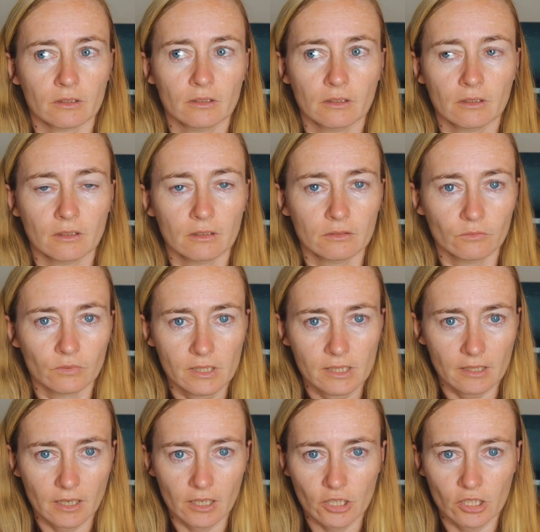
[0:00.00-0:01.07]
э, ну, вот
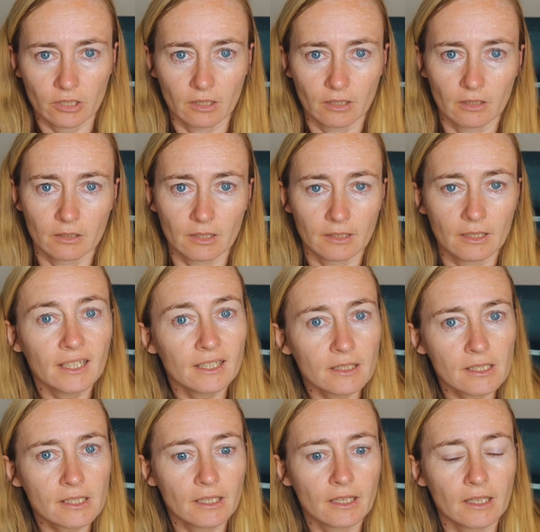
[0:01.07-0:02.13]
страшные тенденции